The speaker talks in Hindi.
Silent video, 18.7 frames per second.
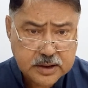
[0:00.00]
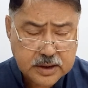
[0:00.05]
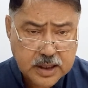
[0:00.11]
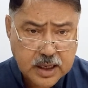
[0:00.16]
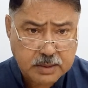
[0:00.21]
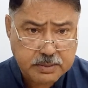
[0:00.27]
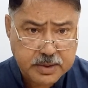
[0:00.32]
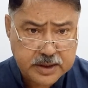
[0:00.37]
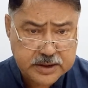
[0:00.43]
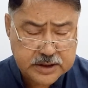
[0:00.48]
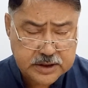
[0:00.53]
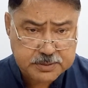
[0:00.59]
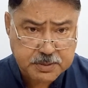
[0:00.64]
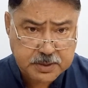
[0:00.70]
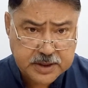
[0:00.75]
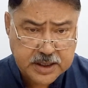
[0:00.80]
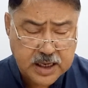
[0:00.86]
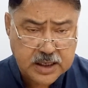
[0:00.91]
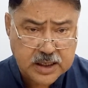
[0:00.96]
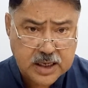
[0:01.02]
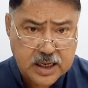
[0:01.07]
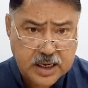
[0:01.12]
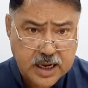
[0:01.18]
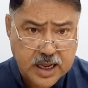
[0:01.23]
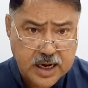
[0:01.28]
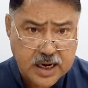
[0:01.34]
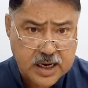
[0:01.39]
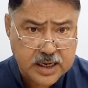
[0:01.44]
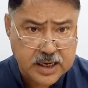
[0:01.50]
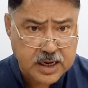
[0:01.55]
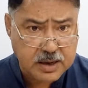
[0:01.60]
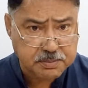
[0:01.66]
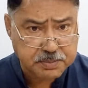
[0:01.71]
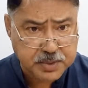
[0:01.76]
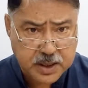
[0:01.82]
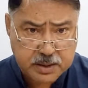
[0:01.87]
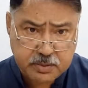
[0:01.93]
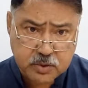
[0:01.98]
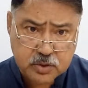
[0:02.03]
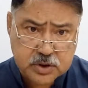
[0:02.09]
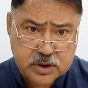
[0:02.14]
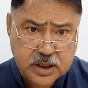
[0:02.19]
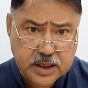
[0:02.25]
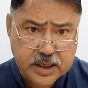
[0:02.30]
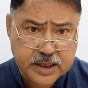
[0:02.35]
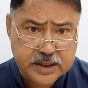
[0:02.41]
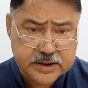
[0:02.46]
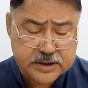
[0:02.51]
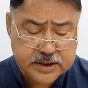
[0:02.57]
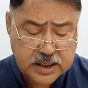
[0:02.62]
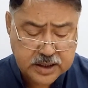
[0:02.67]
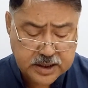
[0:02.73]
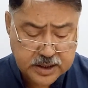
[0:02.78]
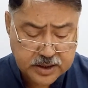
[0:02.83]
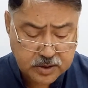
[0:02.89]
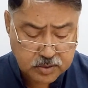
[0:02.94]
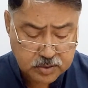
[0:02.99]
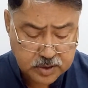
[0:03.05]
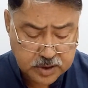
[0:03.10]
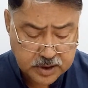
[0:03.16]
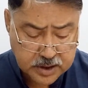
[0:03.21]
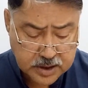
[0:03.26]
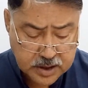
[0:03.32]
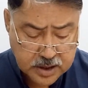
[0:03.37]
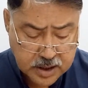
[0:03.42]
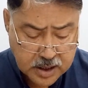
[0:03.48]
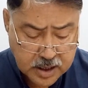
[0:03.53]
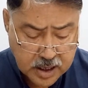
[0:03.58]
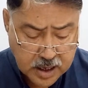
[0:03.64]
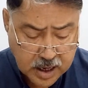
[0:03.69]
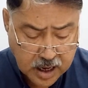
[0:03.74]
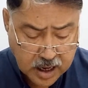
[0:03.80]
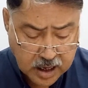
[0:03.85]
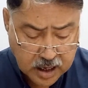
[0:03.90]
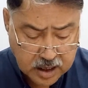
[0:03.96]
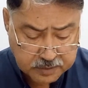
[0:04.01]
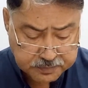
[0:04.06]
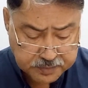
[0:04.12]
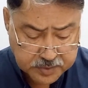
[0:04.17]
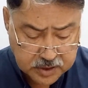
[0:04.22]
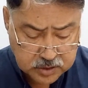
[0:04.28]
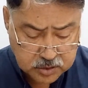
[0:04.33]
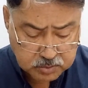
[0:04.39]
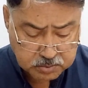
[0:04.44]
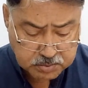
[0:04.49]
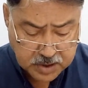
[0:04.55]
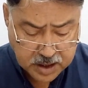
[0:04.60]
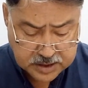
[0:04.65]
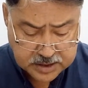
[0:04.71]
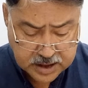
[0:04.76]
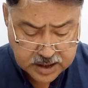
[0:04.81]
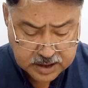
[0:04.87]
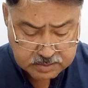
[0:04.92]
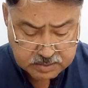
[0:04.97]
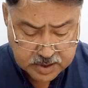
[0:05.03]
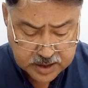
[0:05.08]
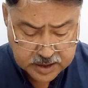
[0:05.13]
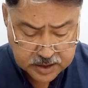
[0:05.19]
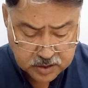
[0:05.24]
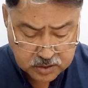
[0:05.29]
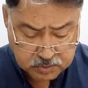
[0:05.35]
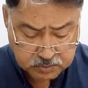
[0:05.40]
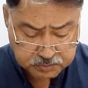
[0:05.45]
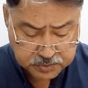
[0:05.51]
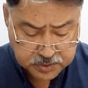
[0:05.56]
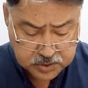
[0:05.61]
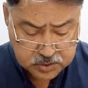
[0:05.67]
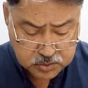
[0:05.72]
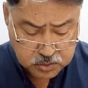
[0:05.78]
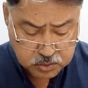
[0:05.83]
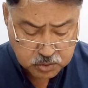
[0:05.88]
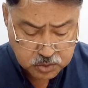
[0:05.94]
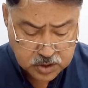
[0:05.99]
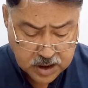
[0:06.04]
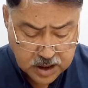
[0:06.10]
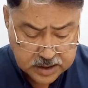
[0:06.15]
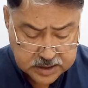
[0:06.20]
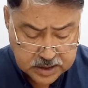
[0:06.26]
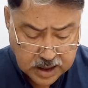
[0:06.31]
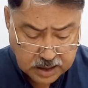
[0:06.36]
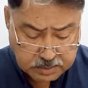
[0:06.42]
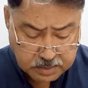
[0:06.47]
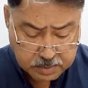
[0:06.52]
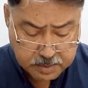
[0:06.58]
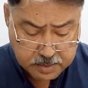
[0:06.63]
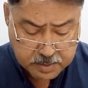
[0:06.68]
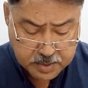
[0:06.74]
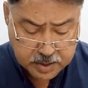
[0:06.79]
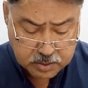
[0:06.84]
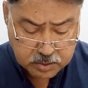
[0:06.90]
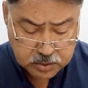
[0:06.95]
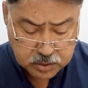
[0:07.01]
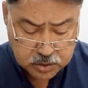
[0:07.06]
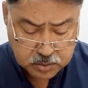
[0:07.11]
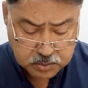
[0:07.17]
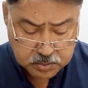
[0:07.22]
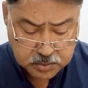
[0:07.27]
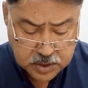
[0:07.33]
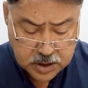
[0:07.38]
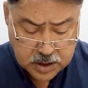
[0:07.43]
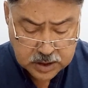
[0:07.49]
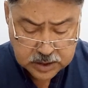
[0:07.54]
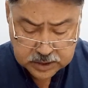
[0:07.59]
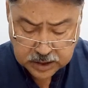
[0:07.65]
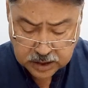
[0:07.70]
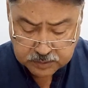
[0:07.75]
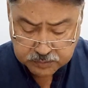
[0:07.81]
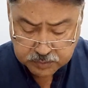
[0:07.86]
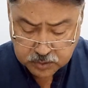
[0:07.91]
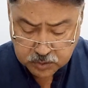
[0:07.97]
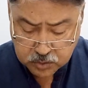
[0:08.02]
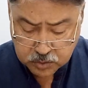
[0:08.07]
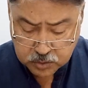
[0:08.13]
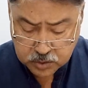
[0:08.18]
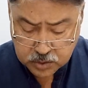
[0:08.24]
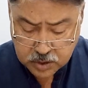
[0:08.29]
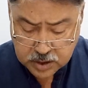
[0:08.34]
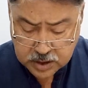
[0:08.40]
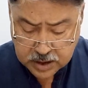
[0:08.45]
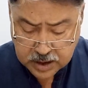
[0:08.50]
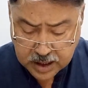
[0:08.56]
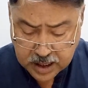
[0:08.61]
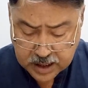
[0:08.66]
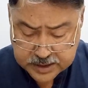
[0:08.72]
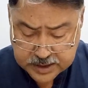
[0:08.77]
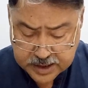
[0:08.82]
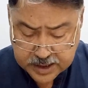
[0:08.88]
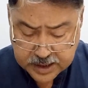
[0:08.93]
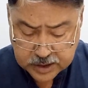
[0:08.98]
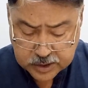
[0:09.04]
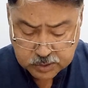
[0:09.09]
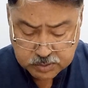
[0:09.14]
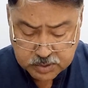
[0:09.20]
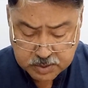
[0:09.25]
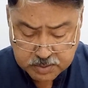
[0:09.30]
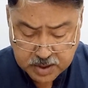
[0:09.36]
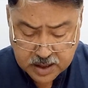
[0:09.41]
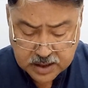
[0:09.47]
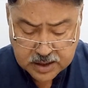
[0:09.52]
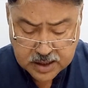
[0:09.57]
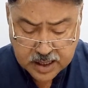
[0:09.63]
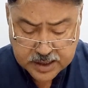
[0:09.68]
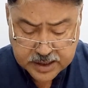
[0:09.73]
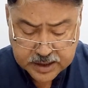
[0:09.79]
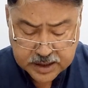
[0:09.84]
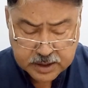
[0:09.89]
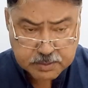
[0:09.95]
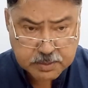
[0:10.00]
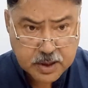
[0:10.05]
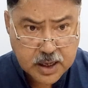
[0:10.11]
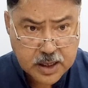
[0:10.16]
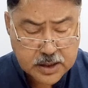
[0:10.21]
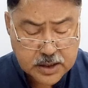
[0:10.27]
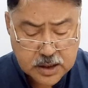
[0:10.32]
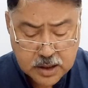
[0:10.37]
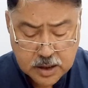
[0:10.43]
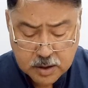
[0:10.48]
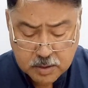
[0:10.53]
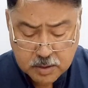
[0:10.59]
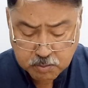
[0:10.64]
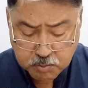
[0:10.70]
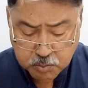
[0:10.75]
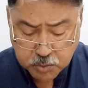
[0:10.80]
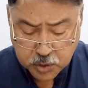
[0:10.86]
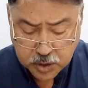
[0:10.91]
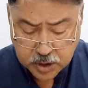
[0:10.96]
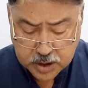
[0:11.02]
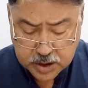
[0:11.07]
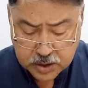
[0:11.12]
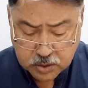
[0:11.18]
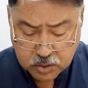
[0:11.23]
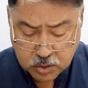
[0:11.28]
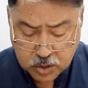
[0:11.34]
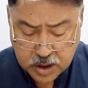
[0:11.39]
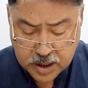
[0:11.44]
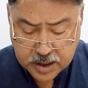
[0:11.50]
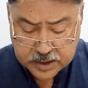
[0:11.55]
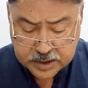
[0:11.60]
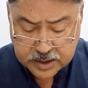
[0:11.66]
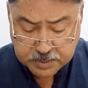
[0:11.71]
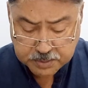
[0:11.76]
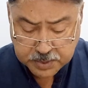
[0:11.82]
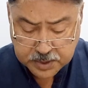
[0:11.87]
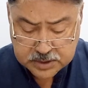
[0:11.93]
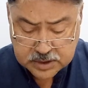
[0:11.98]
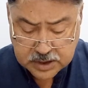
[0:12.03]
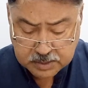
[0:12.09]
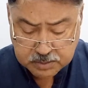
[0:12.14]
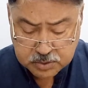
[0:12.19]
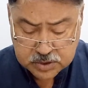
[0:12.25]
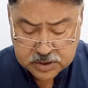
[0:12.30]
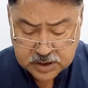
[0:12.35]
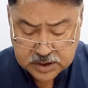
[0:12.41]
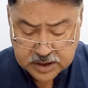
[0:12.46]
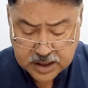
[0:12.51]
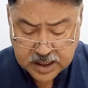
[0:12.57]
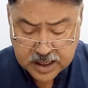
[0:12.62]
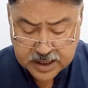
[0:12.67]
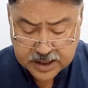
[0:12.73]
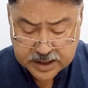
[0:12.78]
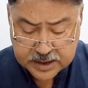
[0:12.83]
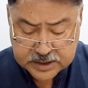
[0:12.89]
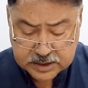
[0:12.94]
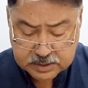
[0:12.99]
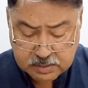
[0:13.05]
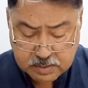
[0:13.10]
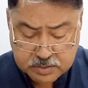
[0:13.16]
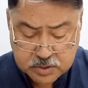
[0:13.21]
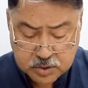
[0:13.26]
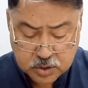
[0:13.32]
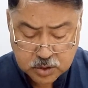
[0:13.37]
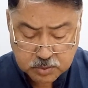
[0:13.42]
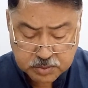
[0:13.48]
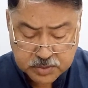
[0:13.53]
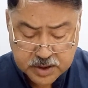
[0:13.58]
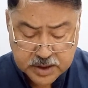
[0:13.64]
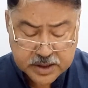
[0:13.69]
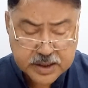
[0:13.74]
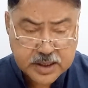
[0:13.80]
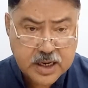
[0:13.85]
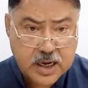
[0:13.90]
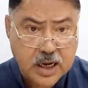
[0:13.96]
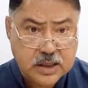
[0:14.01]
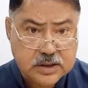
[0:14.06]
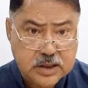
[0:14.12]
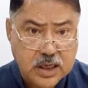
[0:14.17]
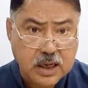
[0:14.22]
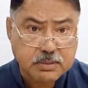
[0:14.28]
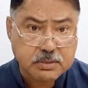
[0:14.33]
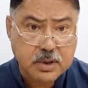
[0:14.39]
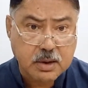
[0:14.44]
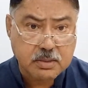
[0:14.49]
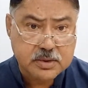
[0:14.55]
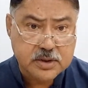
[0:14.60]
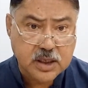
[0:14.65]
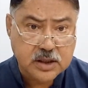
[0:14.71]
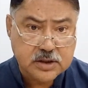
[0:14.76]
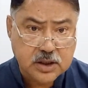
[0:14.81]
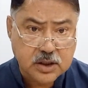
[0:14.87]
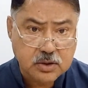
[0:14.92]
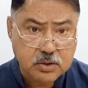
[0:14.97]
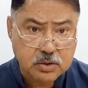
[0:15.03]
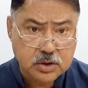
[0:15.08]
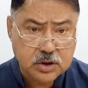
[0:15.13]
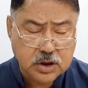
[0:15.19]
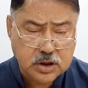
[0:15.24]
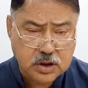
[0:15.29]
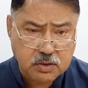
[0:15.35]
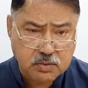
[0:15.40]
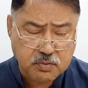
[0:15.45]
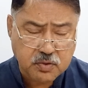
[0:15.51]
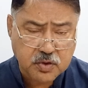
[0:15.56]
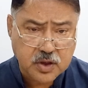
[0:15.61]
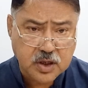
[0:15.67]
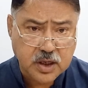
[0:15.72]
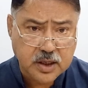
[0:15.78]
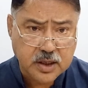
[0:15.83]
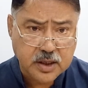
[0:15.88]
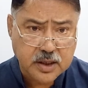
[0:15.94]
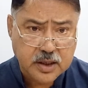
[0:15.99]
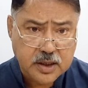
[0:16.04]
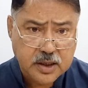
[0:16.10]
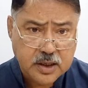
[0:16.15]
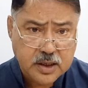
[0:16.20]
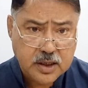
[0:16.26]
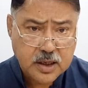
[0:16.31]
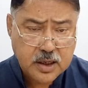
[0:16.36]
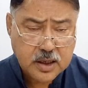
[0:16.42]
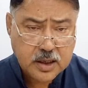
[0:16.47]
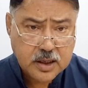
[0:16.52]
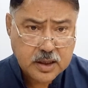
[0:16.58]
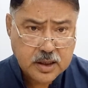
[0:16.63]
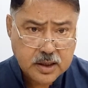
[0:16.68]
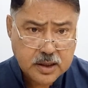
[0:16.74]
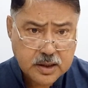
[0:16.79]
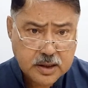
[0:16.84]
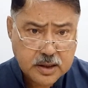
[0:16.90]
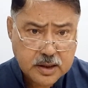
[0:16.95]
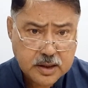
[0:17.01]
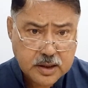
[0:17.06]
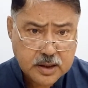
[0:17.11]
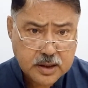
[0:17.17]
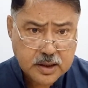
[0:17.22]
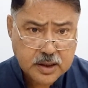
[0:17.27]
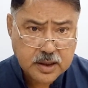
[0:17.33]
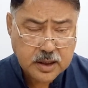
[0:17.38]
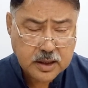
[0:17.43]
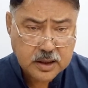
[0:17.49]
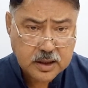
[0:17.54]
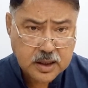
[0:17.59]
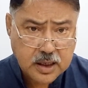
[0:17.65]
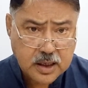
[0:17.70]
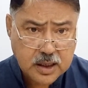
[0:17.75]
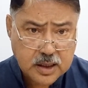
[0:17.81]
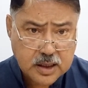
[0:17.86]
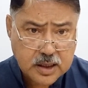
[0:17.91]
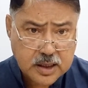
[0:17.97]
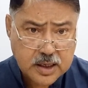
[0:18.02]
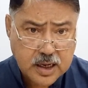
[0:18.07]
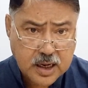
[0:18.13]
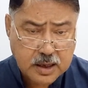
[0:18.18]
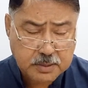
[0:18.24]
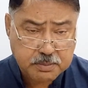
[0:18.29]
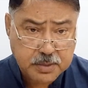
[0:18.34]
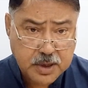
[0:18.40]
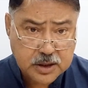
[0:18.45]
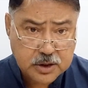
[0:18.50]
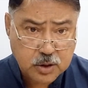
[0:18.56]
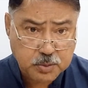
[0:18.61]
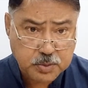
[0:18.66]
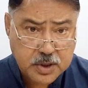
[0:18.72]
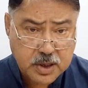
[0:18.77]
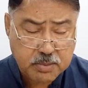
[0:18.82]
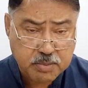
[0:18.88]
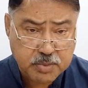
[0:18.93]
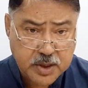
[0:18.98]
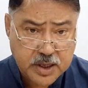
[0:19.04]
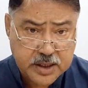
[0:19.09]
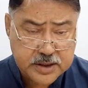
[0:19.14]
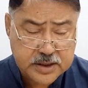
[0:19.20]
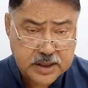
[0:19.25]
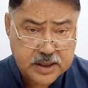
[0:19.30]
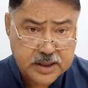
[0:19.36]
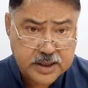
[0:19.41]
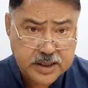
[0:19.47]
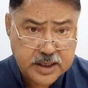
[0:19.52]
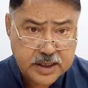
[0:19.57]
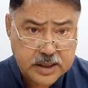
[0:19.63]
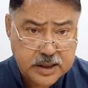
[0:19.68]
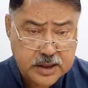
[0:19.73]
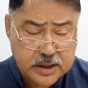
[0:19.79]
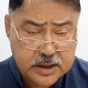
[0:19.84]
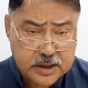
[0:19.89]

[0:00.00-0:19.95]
कि हमें एक चीज़ पता है अल्लाह कह रहे हैं लेकिन हम फिर भी उसके अगेंस्ट चल रहे होते हैं अकफ़र तुम बादा ईमान कुम फजूकुल अजाब बिमा कन तुम तक फ़रून कहा जाएगा तुम ईमान लाने के बाद मुनकर हो गए थे बस अब उस इनकार के सबब जो तुमने किया अजाब का मज़ा चखो तस्वुर करें कि अल्लाह की आप बातों पर हम नहीं चलेंगे